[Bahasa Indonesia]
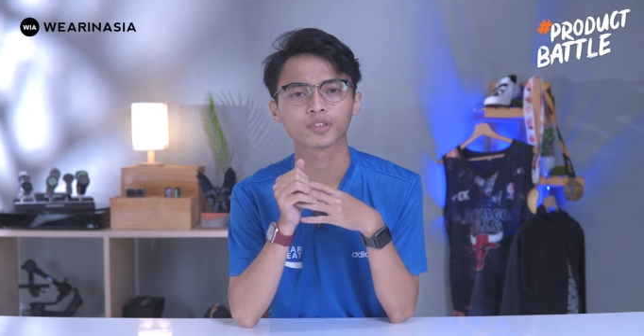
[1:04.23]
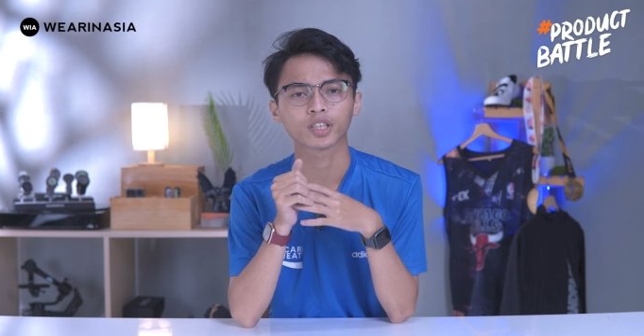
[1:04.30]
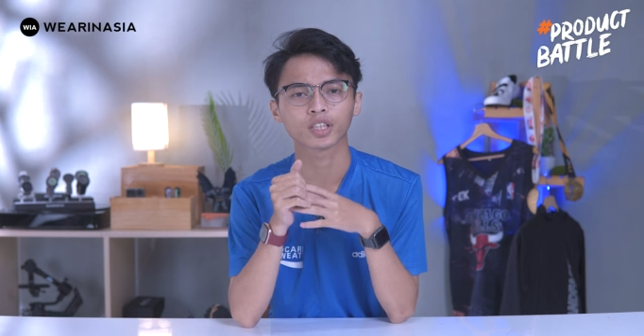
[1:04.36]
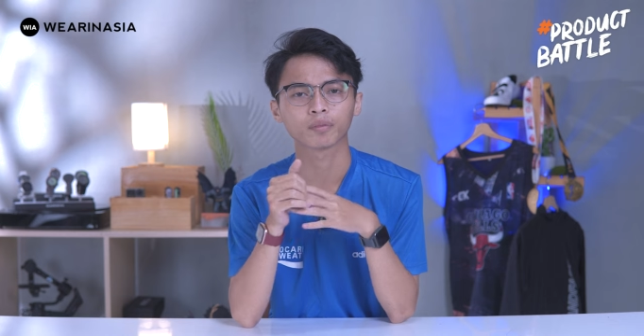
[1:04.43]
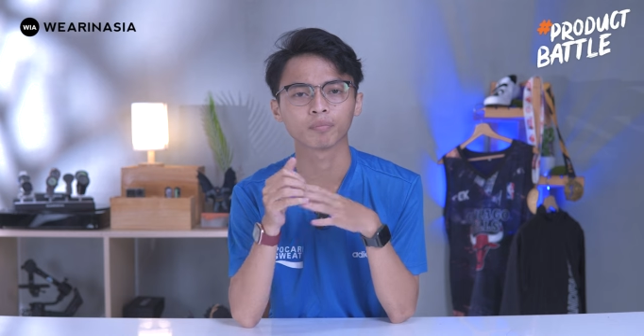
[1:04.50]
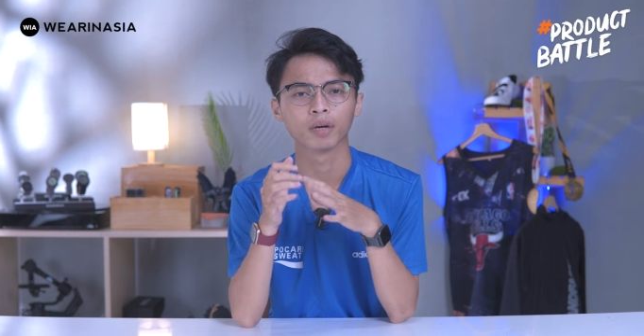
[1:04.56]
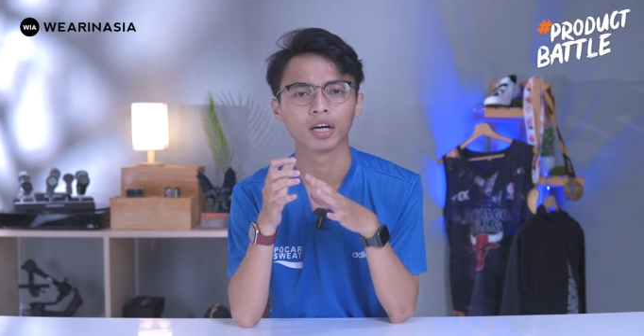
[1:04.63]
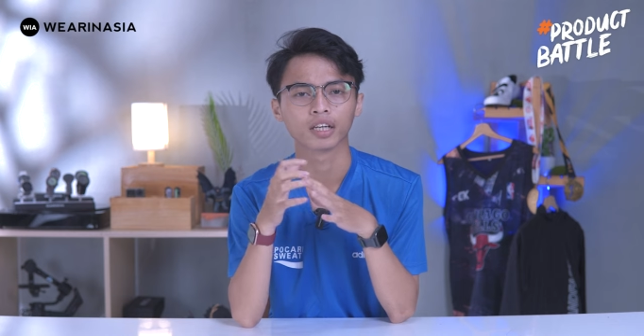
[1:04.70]

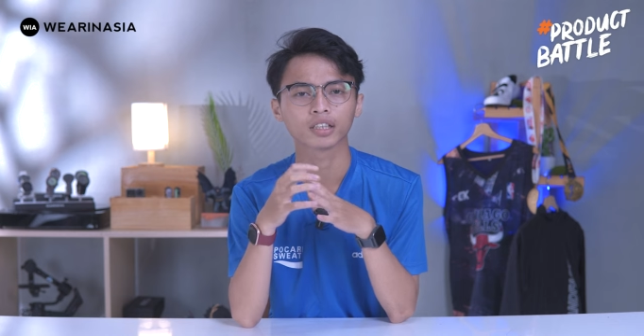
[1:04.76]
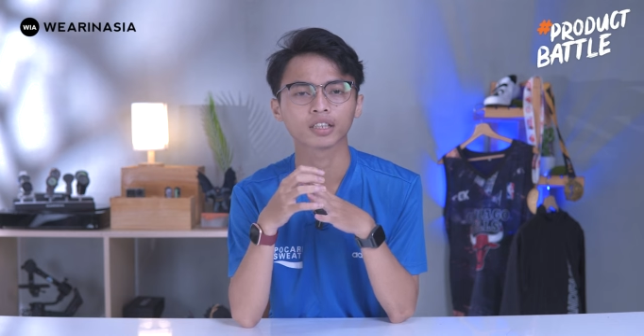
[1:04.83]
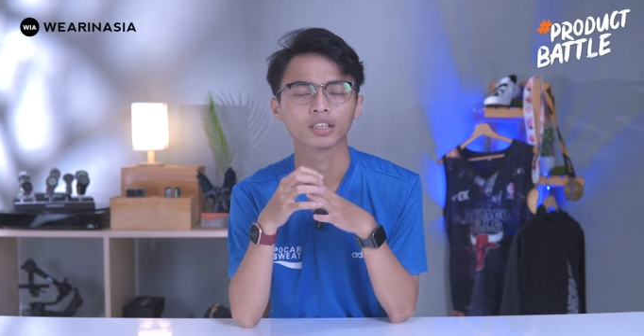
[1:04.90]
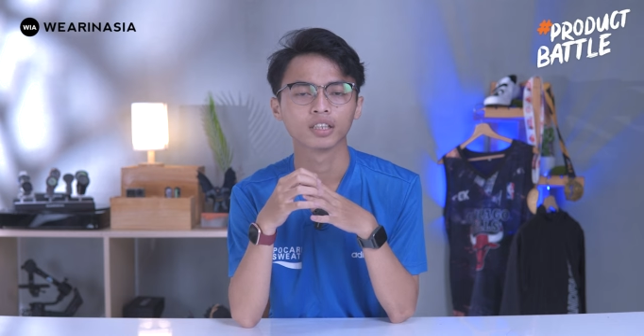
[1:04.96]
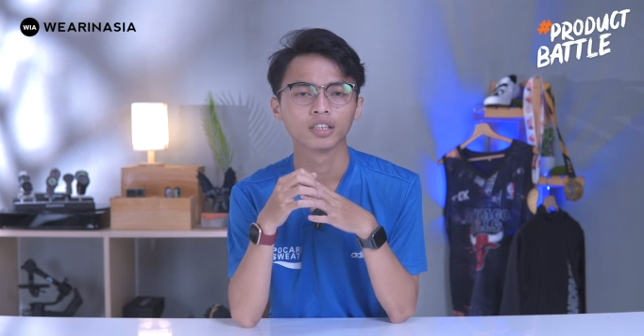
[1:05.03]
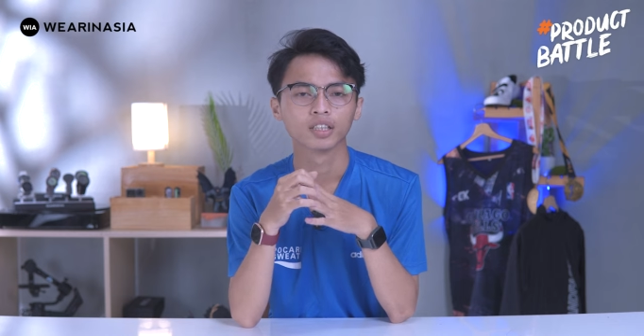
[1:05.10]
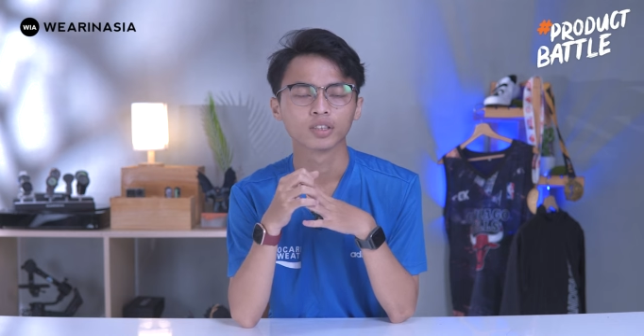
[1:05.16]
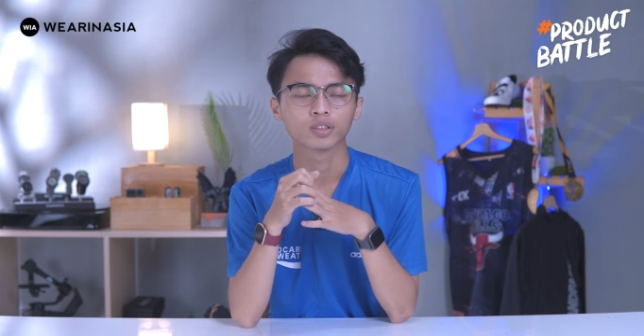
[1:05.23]
cakep banget.
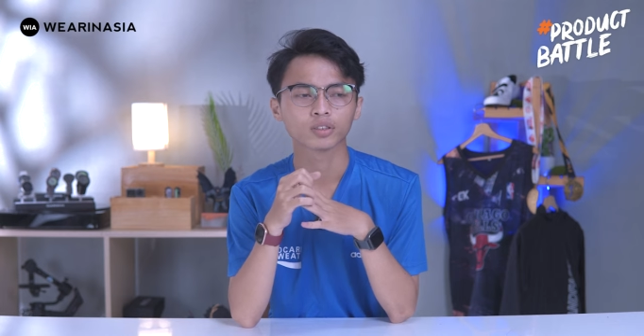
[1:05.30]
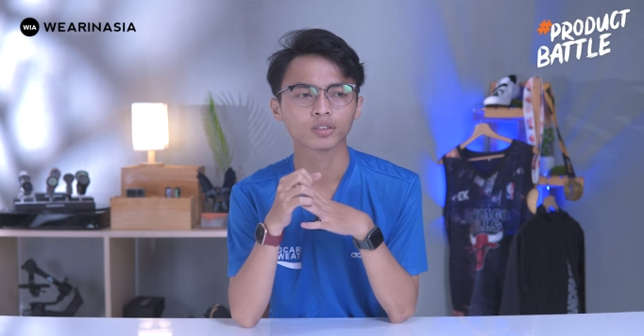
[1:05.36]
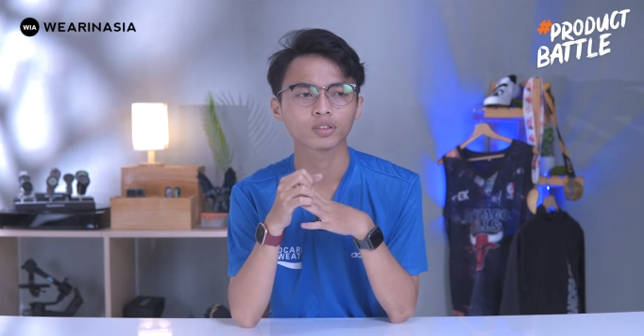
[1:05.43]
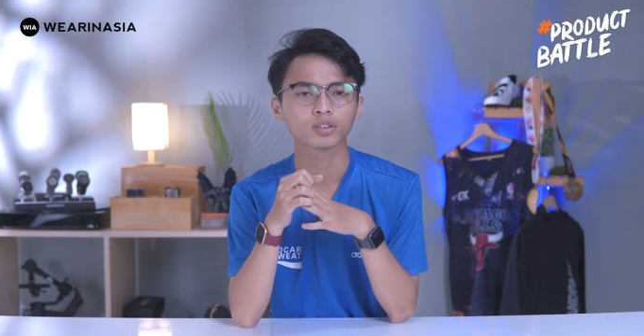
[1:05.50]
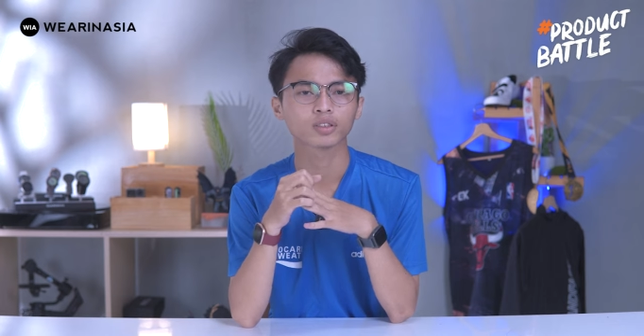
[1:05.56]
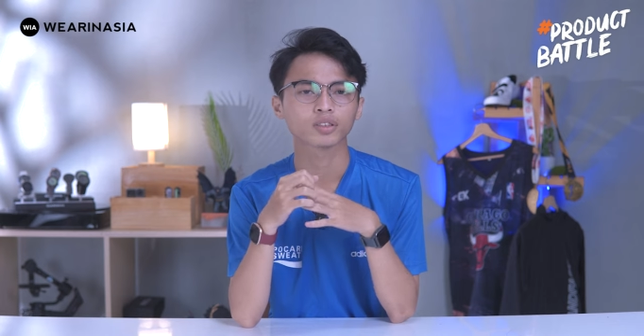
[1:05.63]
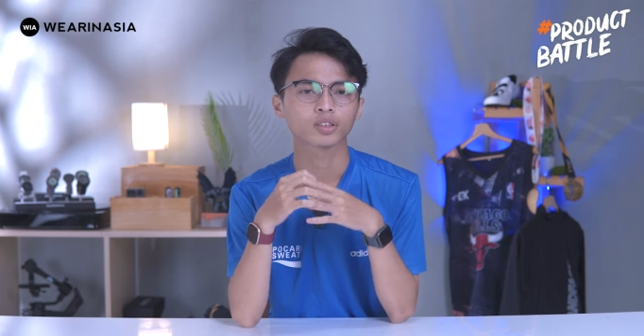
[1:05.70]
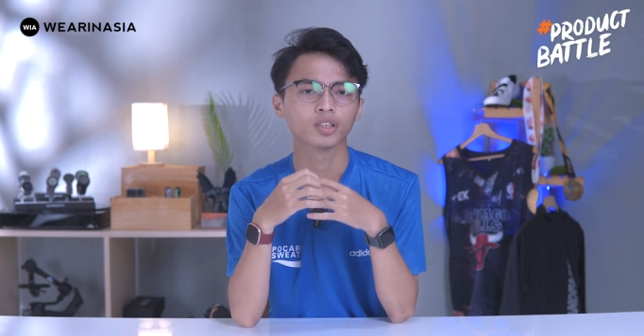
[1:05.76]

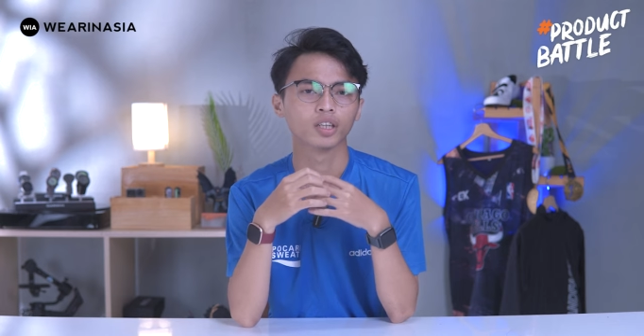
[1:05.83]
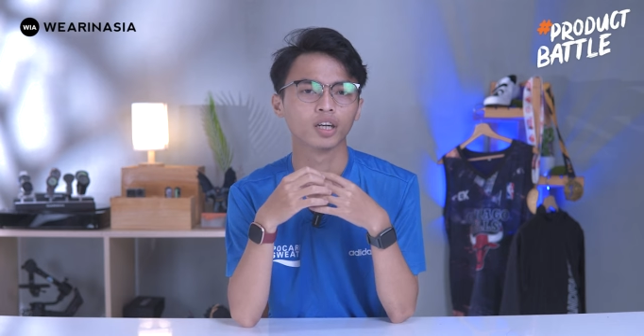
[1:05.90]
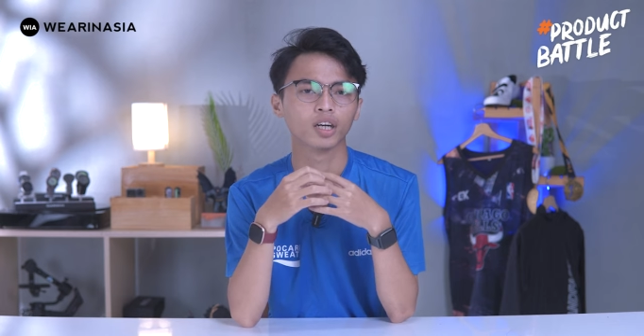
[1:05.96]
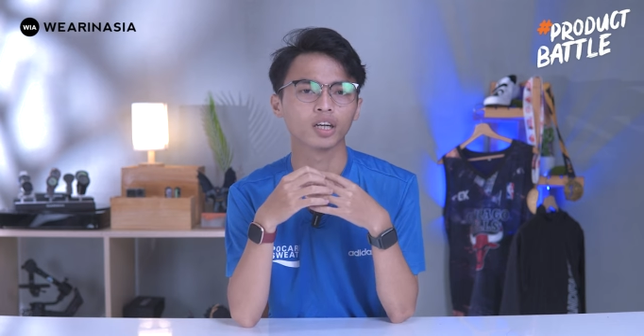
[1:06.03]
Terus